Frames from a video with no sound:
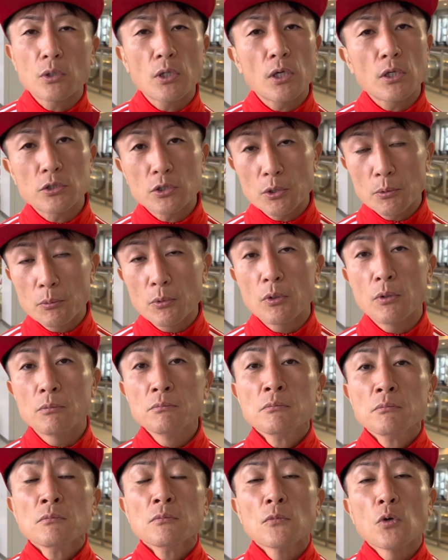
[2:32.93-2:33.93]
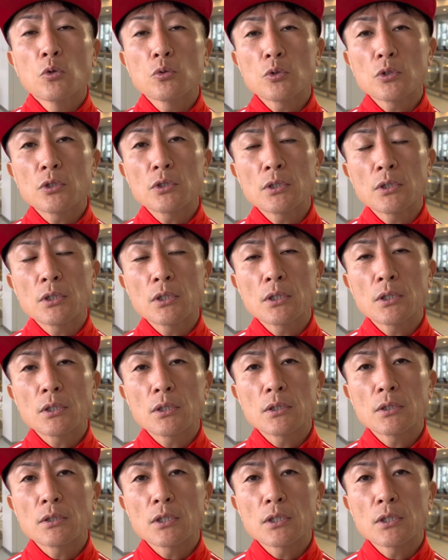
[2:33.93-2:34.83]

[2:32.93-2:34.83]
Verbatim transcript: なんですけども本当に